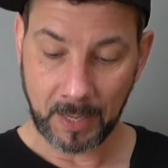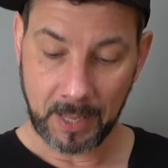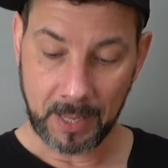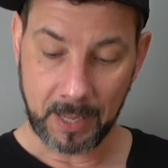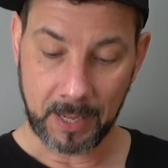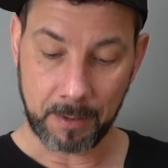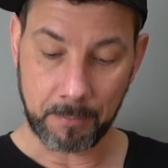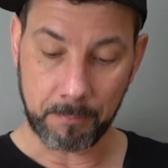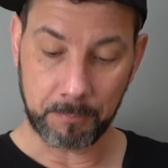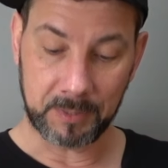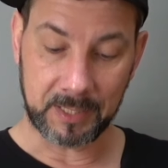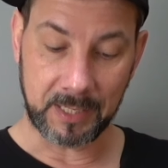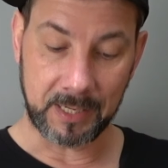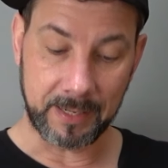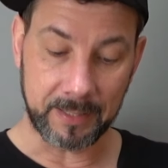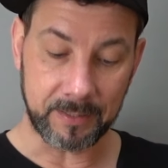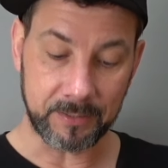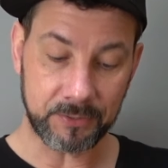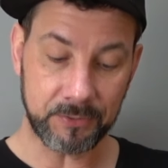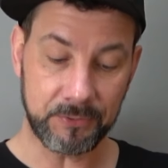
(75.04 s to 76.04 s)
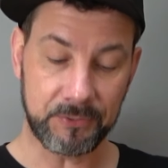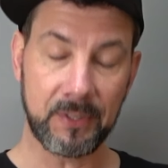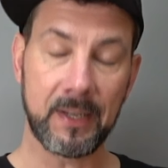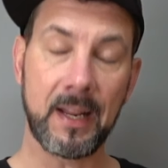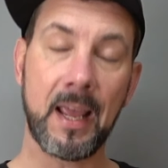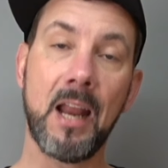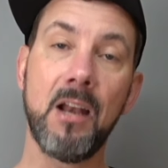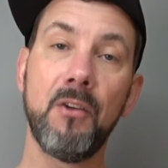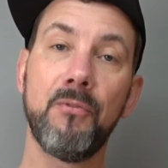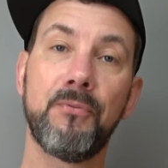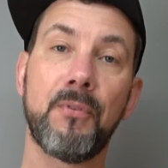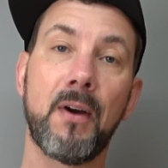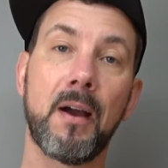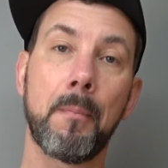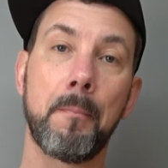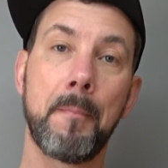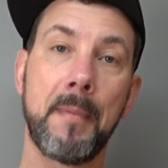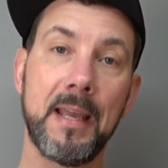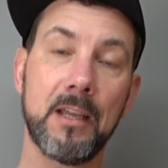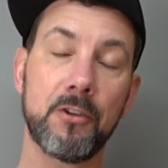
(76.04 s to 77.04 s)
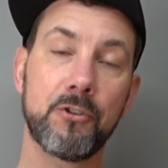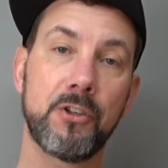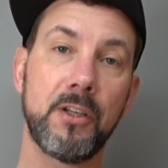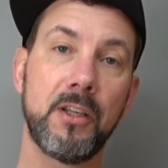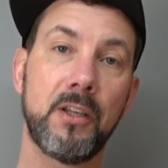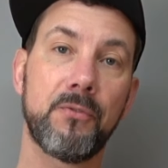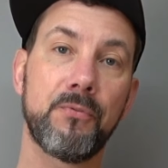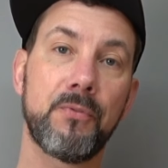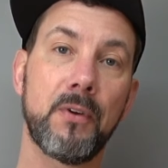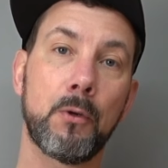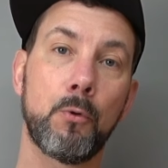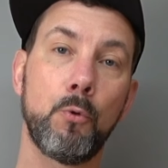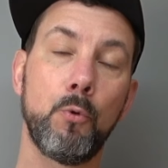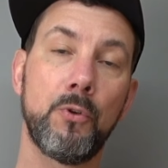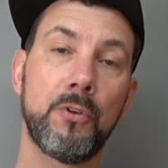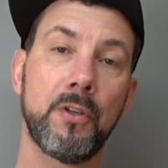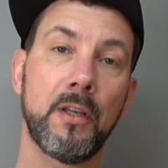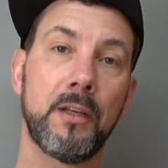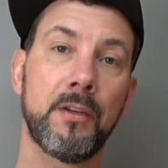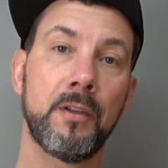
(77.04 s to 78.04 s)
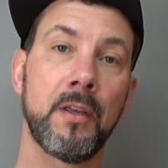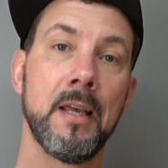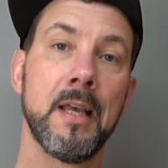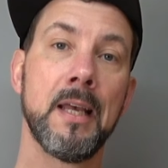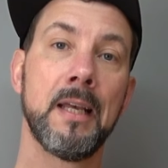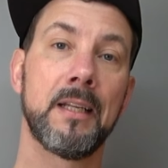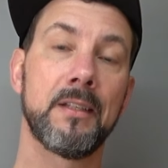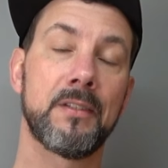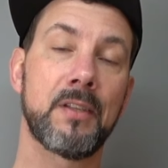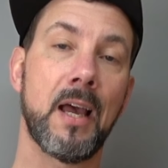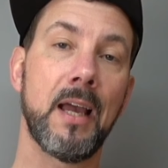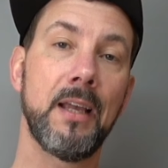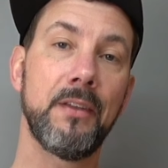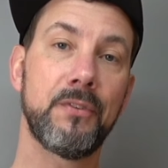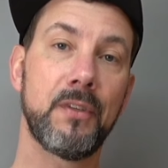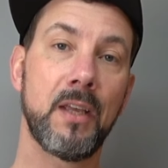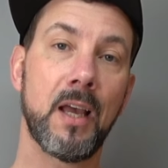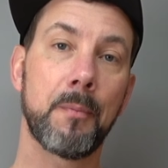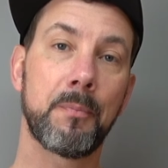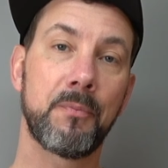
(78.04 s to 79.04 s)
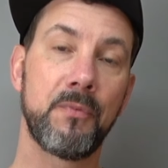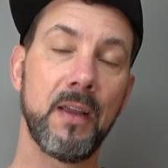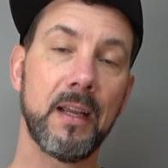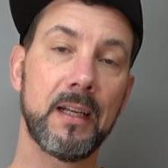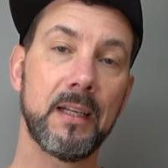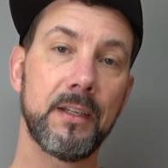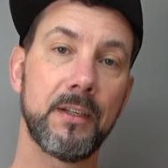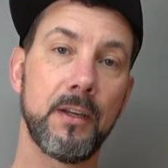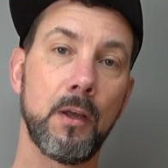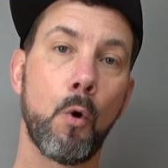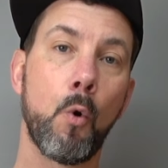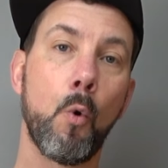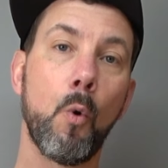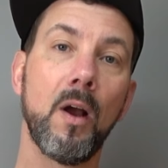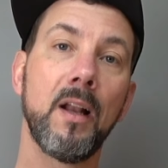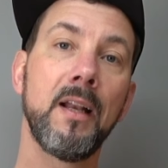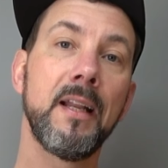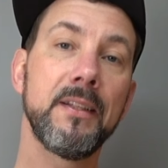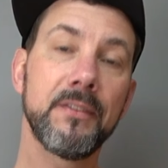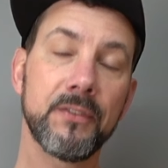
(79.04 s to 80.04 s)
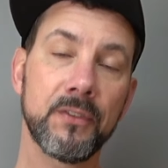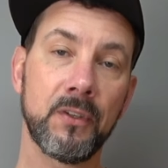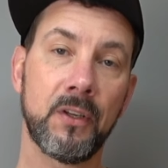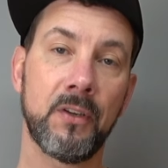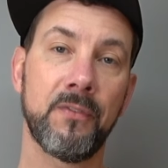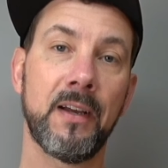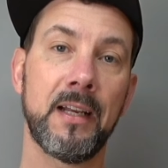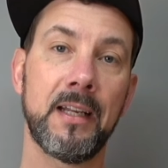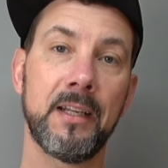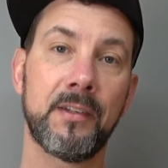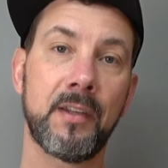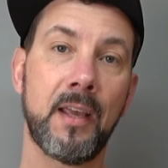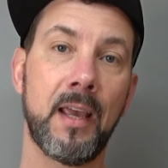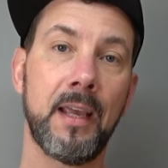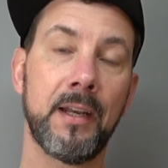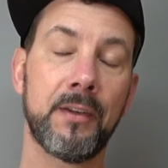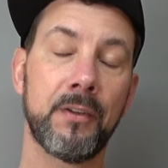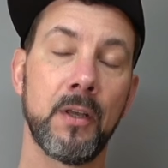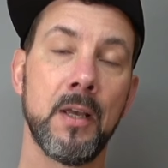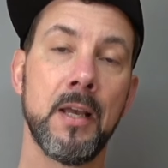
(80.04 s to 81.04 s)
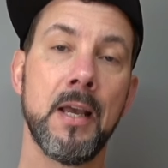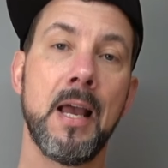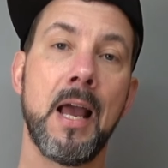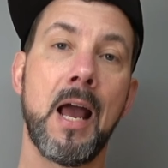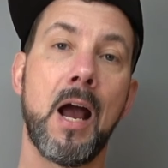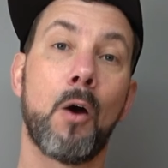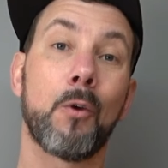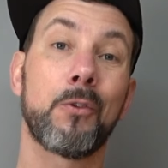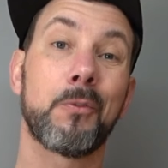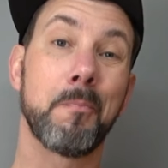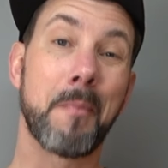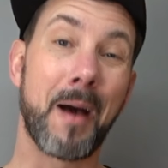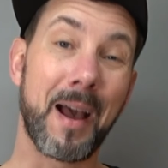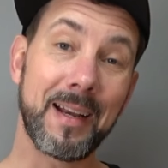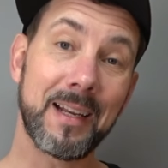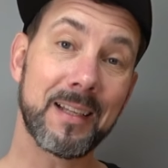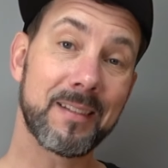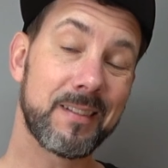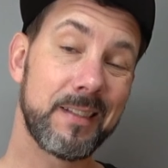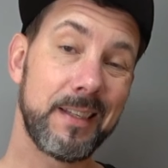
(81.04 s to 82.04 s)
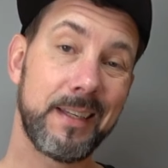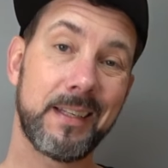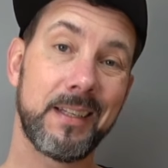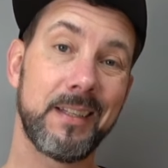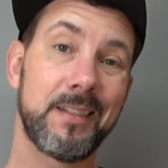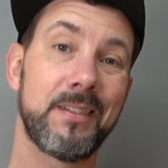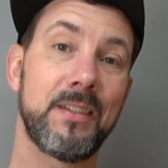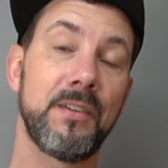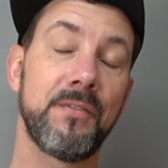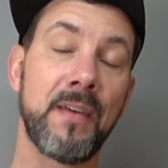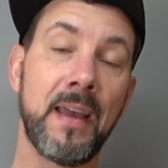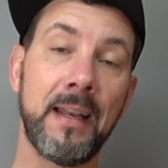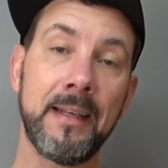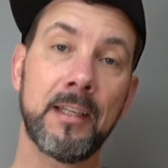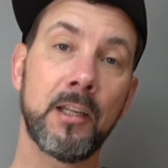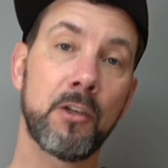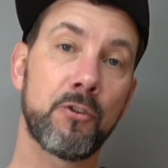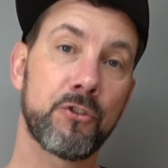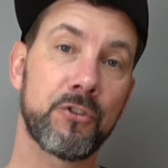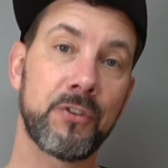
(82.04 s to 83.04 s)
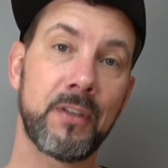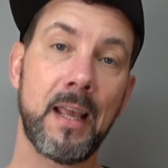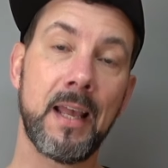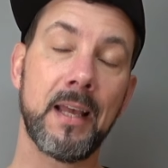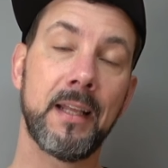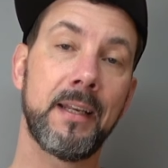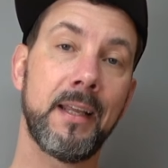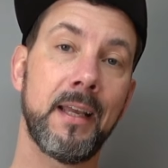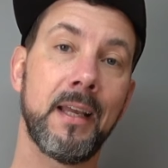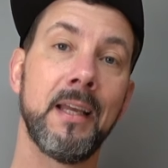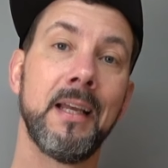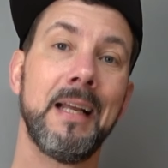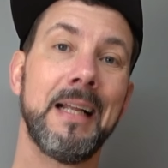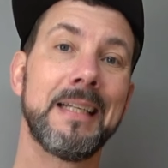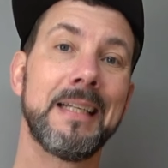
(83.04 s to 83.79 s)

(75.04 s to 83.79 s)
Ähm, die Linsen sind elffach Mehrschicht vergütet, das heißt, ihr habt wirklich eine hohe Linsenqualität. Aus meiner Sicht ist die Vantage-Serie